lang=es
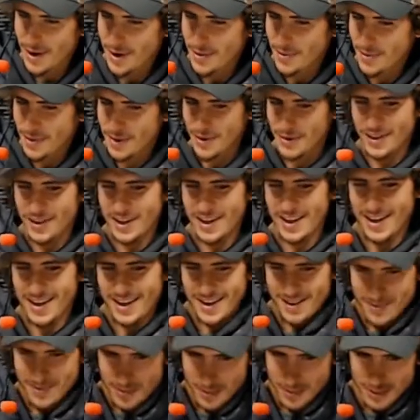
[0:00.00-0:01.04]
Hola, buenos
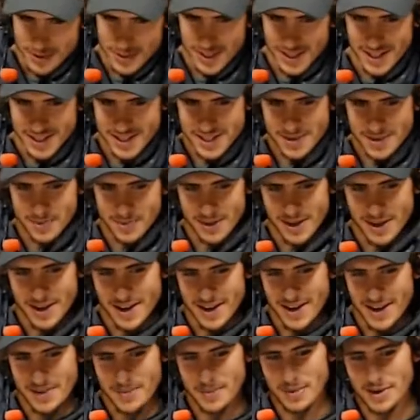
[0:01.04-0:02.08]
días. Muchas gracias por
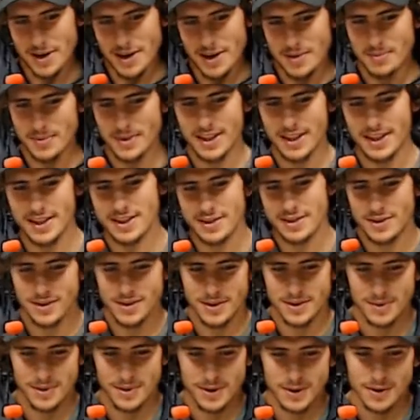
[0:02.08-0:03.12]
la,
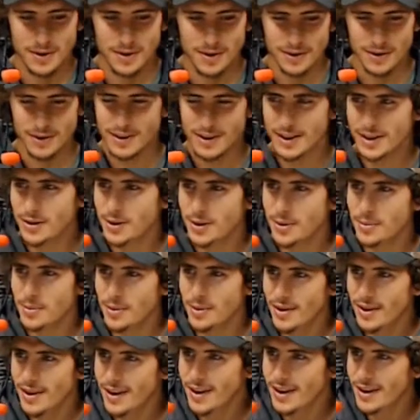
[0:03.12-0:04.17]
invitación y bueno, contento de
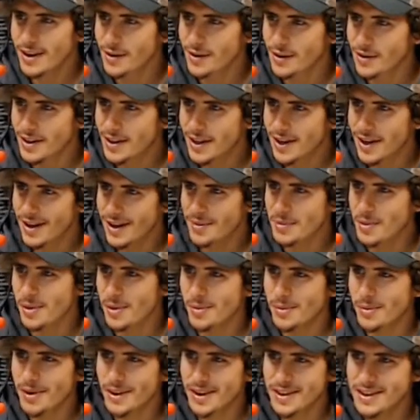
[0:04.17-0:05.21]
poder contarles mi
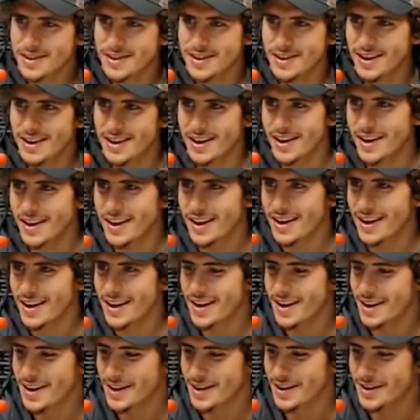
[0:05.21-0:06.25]
experiencia
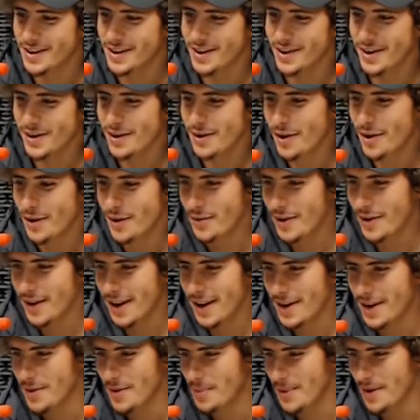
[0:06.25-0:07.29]
en lo que fue
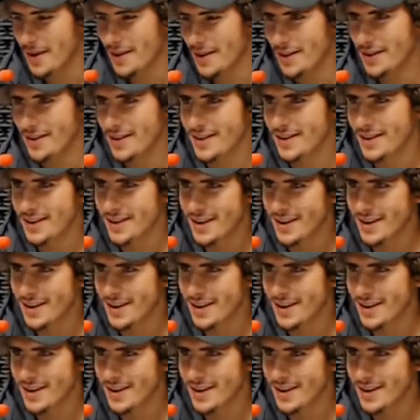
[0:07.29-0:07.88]
el Ironman, ¿no?